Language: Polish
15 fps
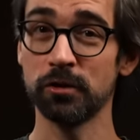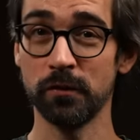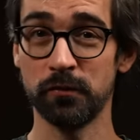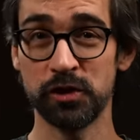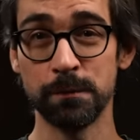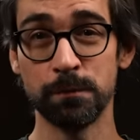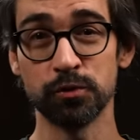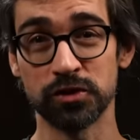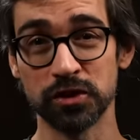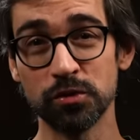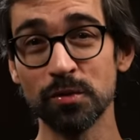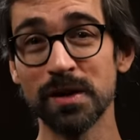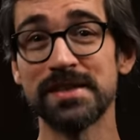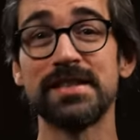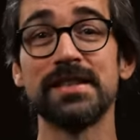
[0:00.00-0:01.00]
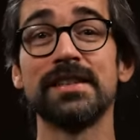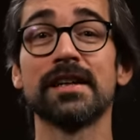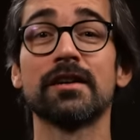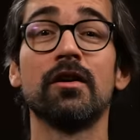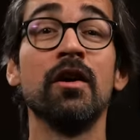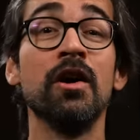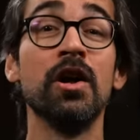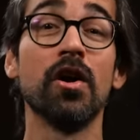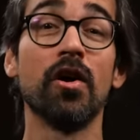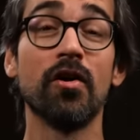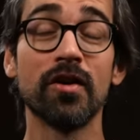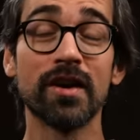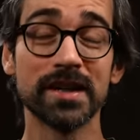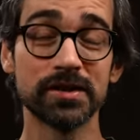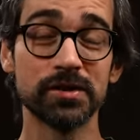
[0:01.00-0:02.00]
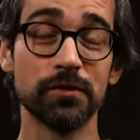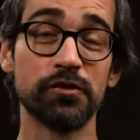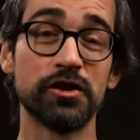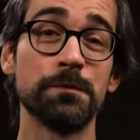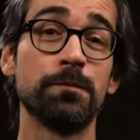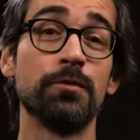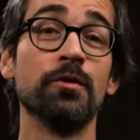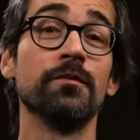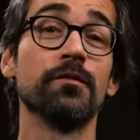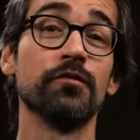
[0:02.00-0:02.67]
dowcipu sytuacyjnego oraz dowcipu